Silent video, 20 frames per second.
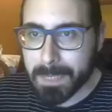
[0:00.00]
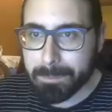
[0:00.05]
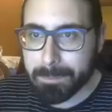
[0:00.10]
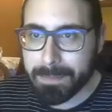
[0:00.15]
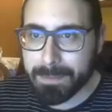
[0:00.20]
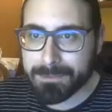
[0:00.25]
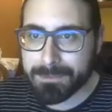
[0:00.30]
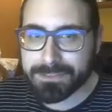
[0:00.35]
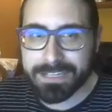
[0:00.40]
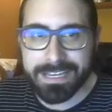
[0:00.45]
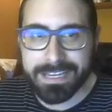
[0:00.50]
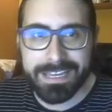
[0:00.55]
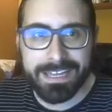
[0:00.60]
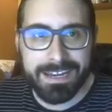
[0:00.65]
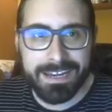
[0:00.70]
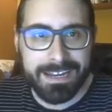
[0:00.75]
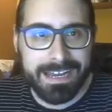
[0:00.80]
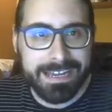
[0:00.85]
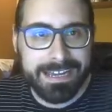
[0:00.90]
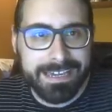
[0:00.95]
Vamos a
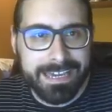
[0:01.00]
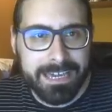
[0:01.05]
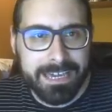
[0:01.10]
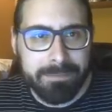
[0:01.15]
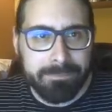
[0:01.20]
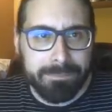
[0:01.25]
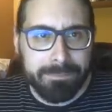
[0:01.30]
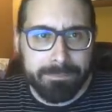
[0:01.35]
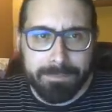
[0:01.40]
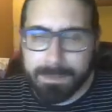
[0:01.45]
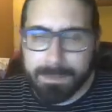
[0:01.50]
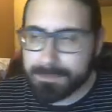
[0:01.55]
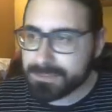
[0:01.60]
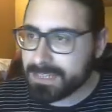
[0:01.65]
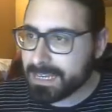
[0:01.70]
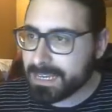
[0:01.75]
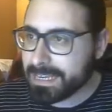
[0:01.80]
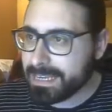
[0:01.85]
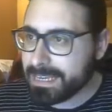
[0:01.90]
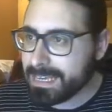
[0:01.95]
ir aquí, vamos
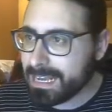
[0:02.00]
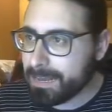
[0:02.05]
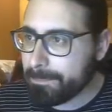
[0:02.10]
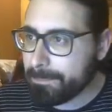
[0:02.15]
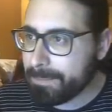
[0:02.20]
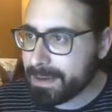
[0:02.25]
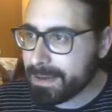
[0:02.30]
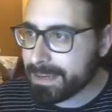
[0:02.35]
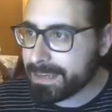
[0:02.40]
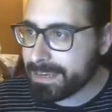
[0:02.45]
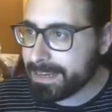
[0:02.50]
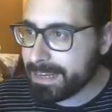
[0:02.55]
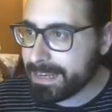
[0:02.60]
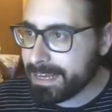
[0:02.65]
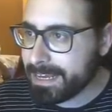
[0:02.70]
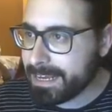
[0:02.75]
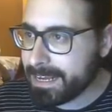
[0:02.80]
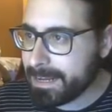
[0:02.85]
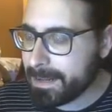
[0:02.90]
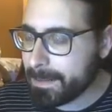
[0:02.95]
aquí a la
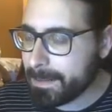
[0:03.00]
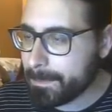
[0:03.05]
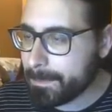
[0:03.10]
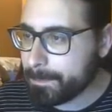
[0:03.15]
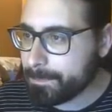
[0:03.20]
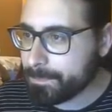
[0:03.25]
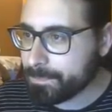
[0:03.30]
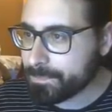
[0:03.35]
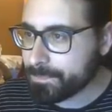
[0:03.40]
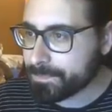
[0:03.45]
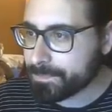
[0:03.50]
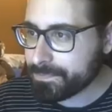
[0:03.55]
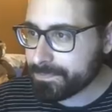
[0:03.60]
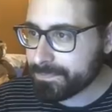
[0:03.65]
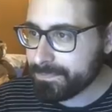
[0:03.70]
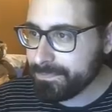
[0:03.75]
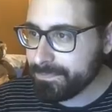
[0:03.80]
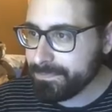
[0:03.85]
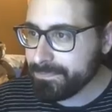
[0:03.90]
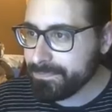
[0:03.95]
página,
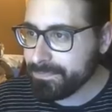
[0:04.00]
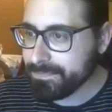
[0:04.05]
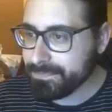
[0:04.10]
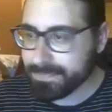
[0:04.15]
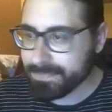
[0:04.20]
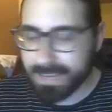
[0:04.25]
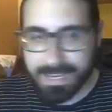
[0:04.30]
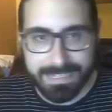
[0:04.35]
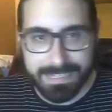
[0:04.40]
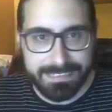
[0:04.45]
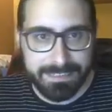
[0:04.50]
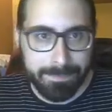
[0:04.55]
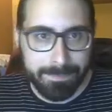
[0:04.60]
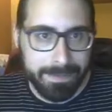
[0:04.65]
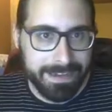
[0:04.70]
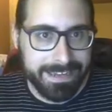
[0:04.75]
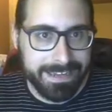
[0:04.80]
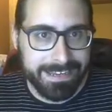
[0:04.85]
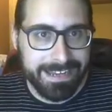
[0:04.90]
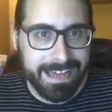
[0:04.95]
esta
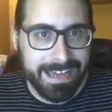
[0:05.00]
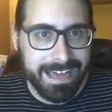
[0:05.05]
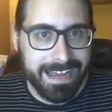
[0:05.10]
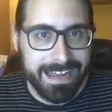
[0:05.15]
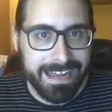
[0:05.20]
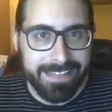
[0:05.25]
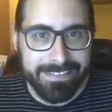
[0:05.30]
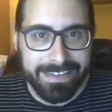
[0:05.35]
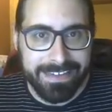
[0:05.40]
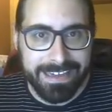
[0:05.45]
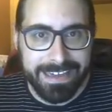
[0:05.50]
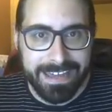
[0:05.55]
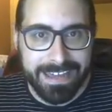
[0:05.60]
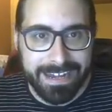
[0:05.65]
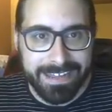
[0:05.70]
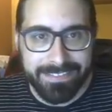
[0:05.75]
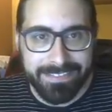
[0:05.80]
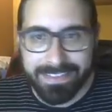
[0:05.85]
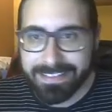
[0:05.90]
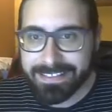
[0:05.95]
página, a la de
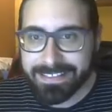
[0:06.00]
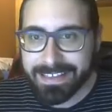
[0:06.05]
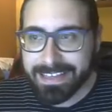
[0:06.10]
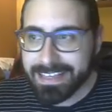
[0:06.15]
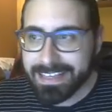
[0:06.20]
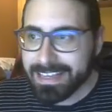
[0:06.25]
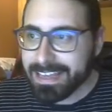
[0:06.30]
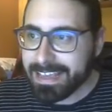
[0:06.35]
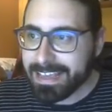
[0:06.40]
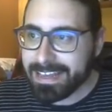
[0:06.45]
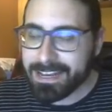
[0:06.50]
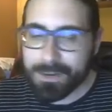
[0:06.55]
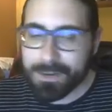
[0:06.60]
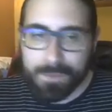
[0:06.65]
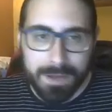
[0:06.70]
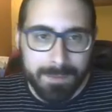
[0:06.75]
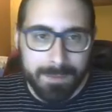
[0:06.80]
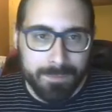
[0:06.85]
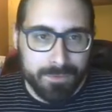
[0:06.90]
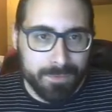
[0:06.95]
Reddit, en el
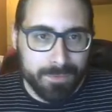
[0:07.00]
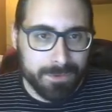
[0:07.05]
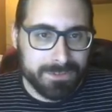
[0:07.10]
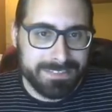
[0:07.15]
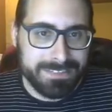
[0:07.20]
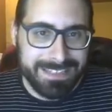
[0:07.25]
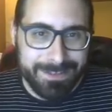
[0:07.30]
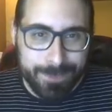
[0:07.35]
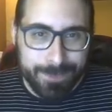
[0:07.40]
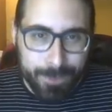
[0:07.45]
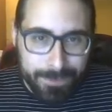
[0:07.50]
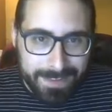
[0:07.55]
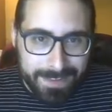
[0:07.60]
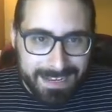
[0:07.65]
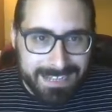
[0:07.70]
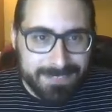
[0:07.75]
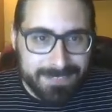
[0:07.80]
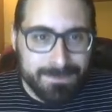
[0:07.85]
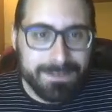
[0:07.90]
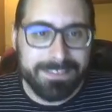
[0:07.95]
cual, pues bueno, están todas
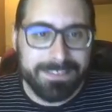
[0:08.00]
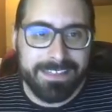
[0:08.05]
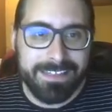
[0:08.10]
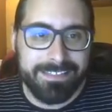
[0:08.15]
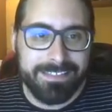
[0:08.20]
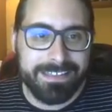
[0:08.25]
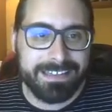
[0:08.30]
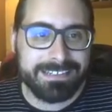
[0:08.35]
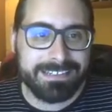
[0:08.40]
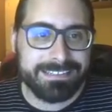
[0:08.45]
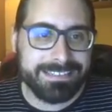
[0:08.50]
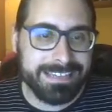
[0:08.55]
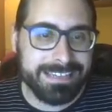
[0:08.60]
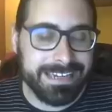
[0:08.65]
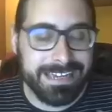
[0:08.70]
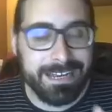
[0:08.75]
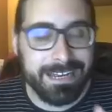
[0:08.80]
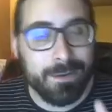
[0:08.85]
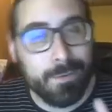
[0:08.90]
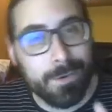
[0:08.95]
las unidades
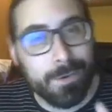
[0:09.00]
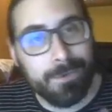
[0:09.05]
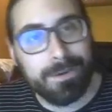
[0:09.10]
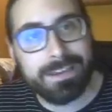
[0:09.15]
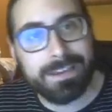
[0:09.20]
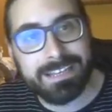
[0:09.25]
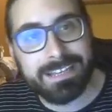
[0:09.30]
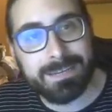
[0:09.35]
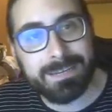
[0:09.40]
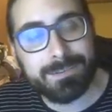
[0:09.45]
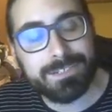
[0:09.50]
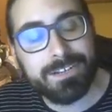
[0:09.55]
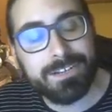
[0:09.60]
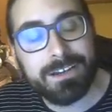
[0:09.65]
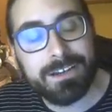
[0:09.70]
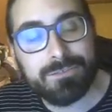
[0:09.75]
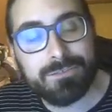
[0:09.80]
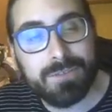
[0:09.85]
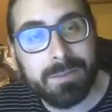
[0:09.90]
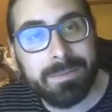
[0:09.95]
del juego que tenemos
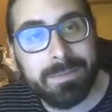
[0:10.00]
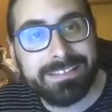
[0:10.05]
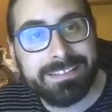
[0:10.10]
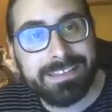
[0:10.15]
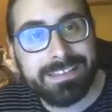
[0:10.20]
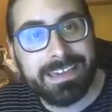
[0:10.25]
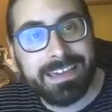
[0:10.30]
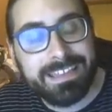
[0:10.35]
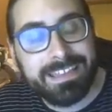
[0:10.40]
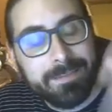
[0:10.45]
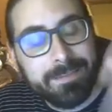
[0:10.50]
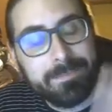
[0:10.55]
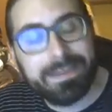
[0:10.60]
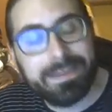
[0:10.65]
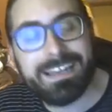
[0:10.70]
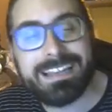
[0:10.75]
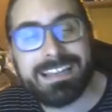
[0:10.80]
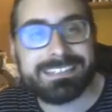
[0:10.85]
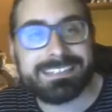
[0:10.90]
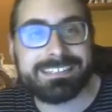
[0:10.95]
ahora actualmente y
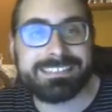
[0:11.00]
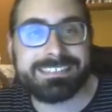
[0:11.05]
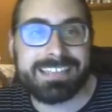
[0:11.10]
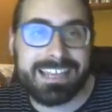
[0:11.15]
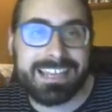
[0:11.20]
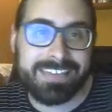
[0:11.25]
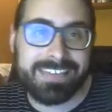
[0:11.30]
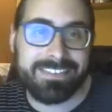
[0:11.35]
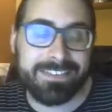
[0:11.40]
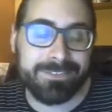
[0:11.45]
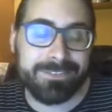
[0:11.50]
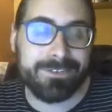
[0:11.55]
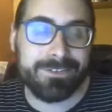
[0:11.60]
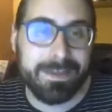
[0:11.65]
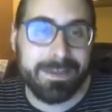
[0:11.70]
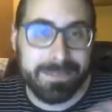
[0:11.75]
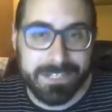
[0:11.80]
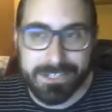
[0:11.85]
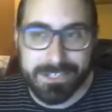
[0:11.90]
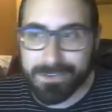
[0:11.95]
también las que están añadiendo en
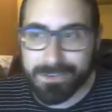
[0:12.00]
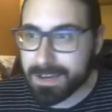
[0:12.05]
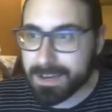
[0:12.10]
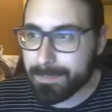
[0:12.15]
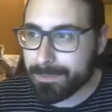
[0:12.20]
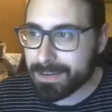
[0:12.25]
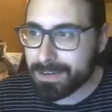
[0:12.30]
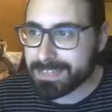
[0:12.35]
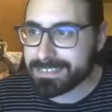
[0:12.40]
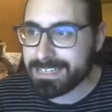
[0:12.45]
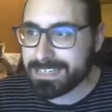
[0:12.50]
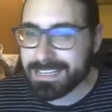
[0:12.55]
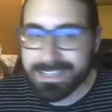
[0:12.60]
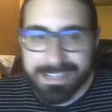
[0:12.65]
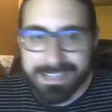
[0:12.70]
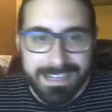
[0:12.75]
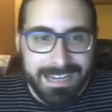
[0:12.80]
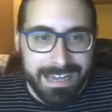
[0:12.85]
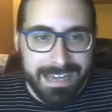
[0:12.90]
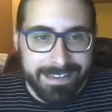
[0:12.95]
la versión japonesa.
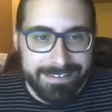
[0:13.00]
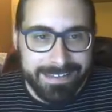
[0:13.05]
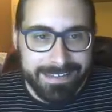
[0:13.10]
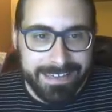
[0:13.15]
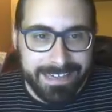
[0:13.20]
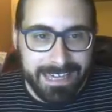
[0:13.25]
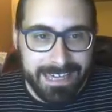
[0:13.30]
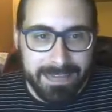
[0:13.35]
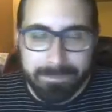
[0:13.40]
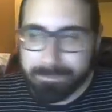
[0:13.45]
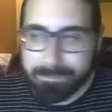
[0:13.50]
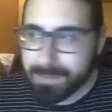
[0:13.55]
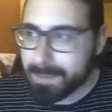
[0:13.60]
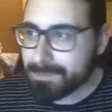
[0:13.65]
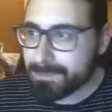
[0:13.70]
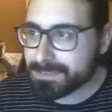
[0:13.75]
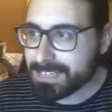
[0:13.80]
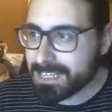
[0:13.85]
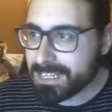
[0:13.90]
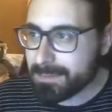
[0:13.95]
Así que
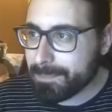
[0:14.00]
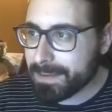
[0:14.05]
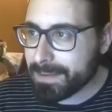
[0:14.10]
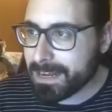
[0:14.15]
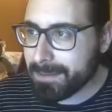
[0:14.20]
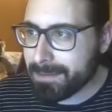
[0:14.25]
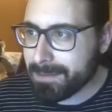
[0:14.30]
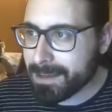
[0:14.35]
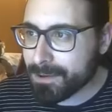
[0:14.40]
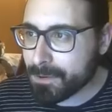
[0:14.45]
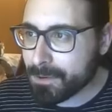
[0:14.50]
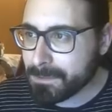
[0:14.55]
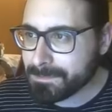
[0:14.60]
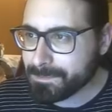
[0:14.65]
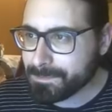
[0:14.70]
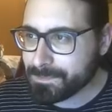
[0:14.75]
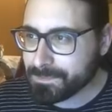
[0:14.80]
vamos a ir para abajo,